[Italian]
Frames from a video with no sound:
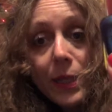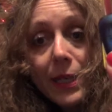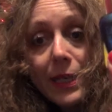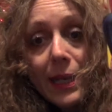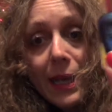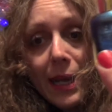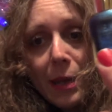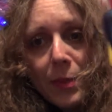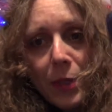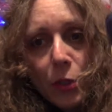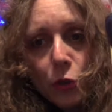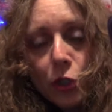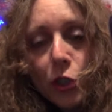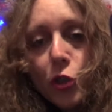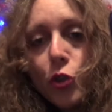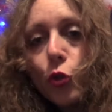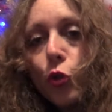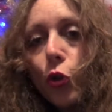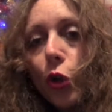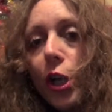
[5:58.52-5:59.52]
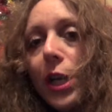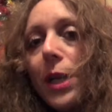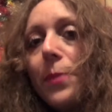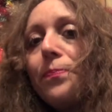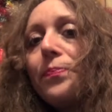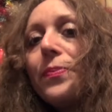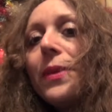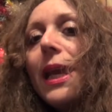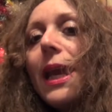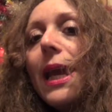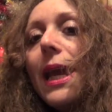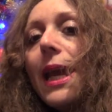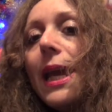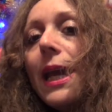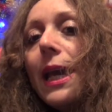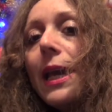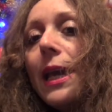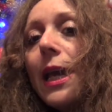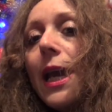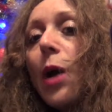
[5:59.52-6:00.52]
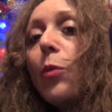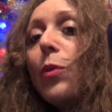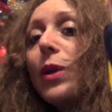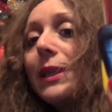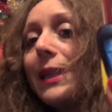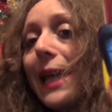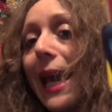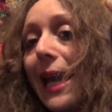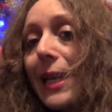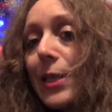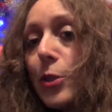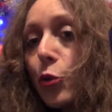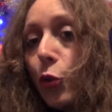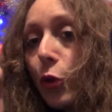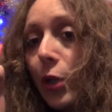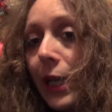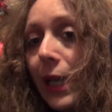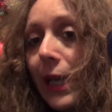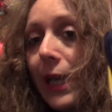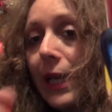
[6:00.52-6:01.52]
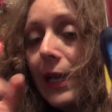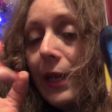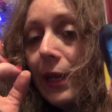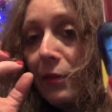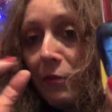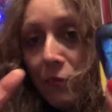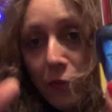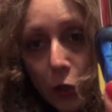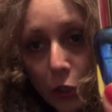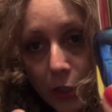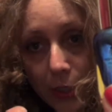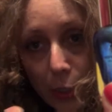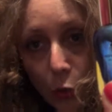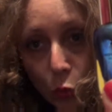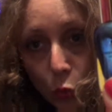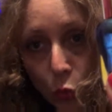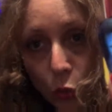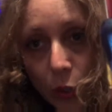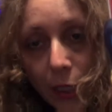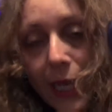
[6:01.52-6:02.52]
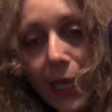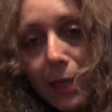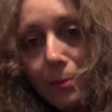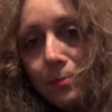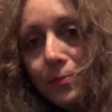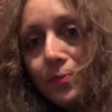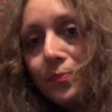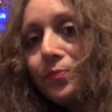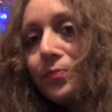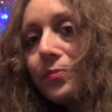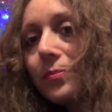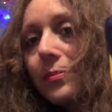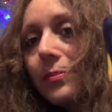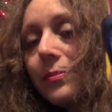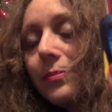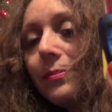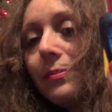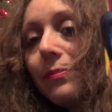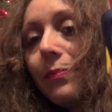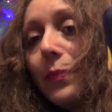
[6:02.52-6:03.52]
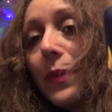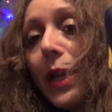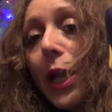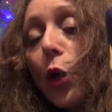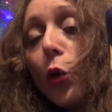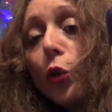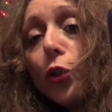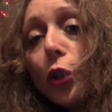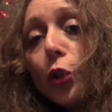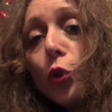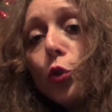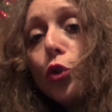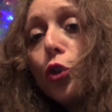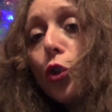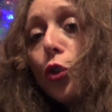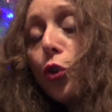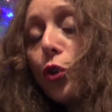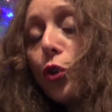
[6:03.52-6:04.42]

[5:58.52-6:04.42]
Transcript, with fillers: bene almeno tre giorni, eh, ha una texture che rinforza l'unghia, e oltretutto